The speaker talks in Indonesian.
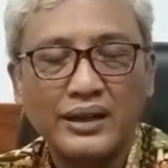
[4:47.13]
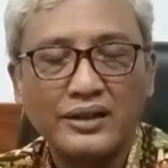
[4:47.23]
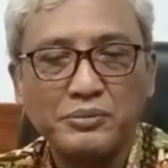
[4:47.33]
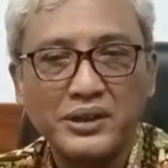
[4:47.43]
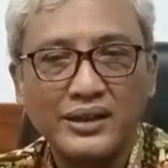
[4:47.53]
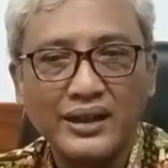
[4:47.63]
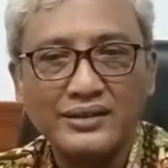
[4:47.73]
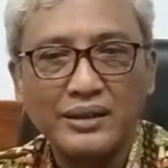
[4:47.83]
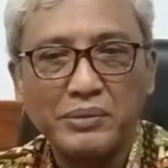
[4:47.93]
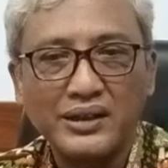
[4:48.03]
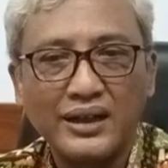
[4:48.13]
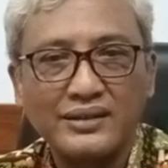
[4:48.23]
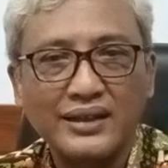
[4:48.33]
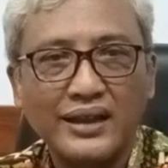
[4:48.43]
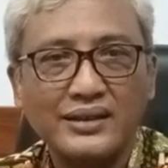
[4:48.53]
transmigran sampai
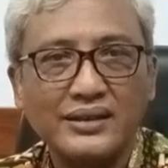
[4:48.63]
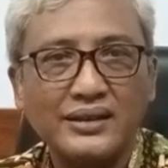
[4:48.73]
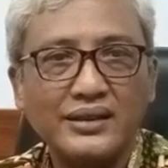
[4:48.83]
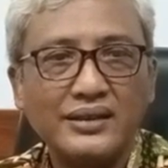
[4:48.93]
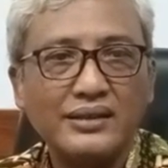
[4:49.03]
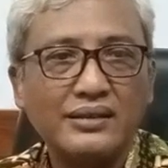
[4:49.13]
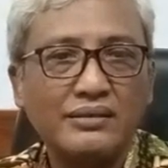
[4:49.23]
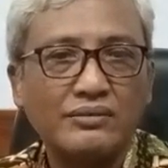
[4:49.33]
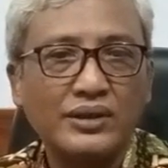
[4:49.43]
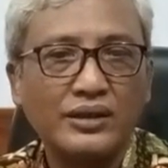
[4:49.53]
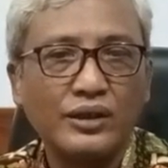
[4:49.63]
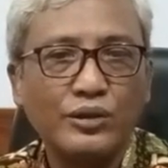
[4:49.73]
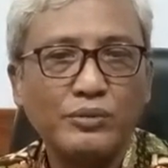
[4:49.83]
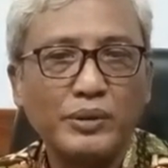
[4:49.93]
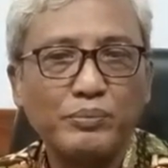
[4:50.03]
dengan saat ini
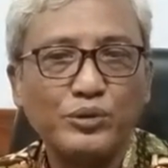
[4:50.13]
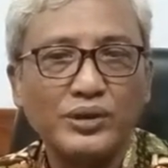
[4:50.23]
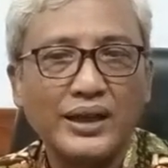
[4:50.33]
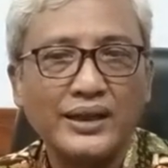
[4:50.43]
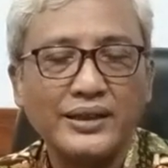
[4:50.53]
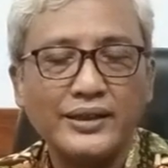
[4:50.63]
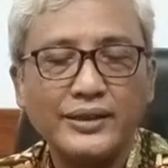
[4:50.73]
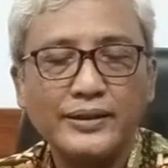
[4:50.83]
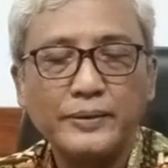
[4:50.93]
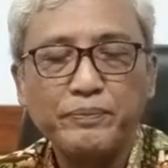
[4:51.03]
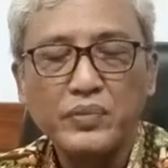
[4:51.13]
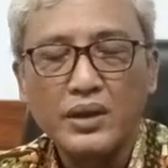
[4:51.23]
cenderung mempunyai